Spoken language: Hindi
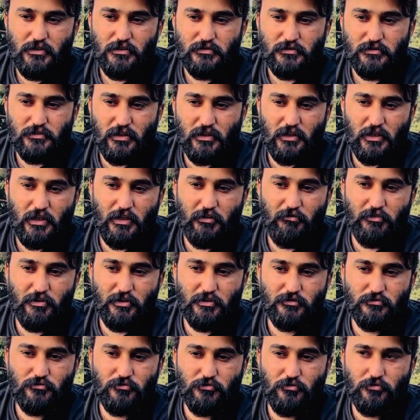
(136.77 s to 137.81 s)
ज़्यादा
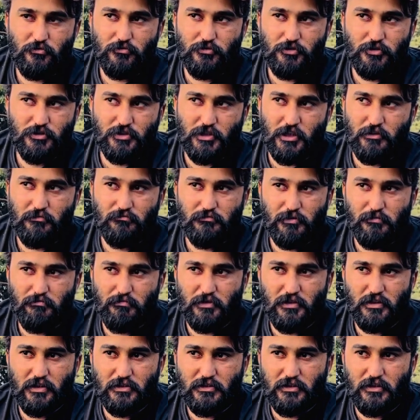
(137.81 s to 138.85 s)
एवरेज तो उसी टाइम में
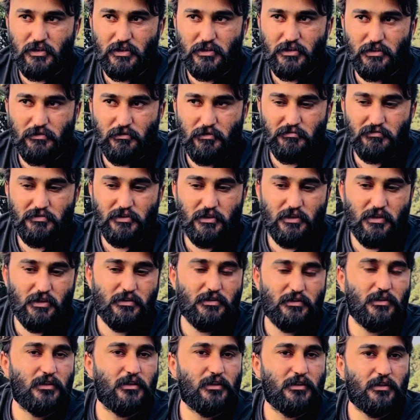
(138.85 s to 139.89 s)
पता चलेगा जब हम ये
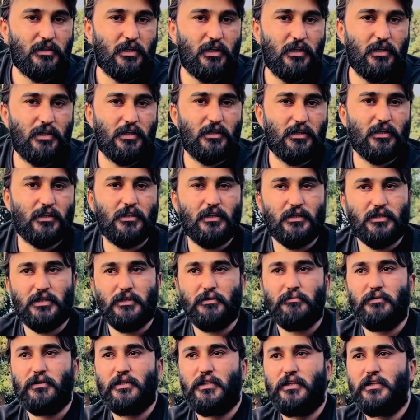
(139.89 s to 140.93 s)
गजर निकालेंगे कट्टे
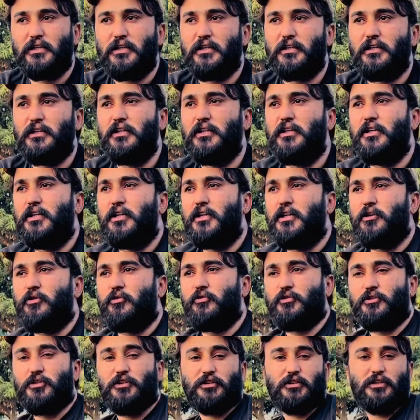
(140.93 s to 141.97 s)
भरेंगे
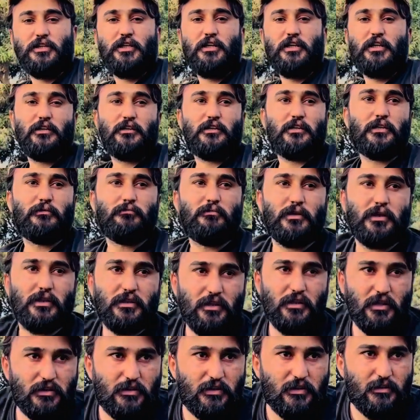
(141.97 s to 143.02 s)
और कितना एकड़
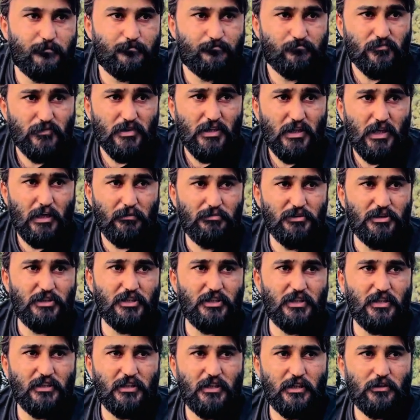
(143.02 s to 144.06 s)
बरताते हैं अभी
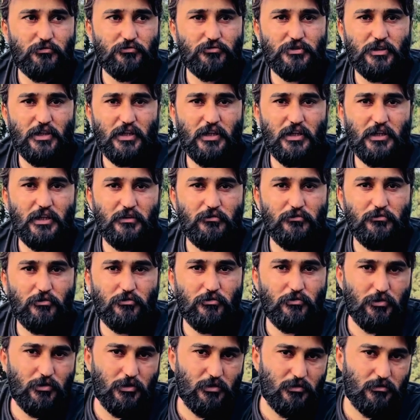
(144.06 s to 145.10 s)
ठेकेदार कुछ आ रहे हैं वो
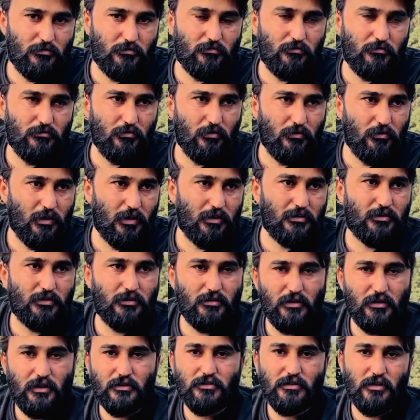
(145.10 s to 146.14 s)
कोई दो लाख तीन
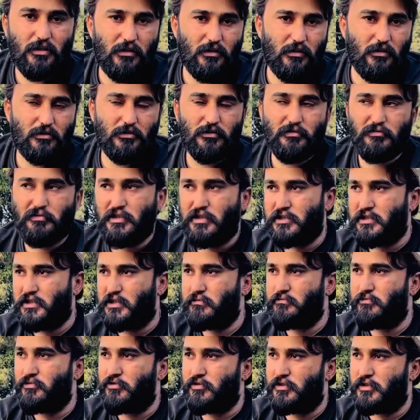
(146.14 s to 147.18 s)
लाख चार लाख रुपये एकड़
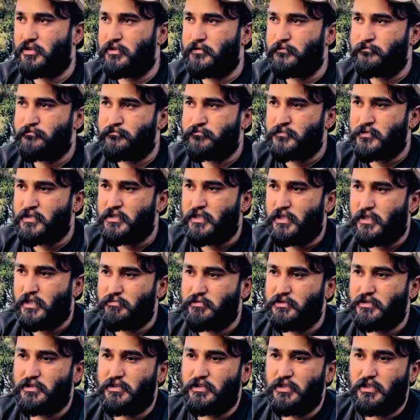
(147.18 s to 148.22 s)
बोल रहे हैं
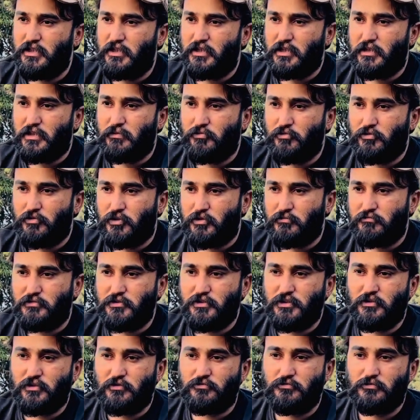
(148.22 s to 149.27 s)
अभी देने का प्रोग्राम
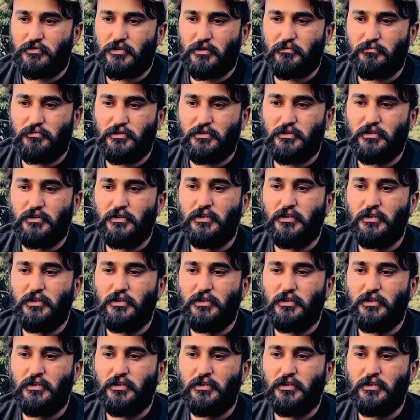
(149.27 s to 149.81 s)
नहीं है क्योंकि अभी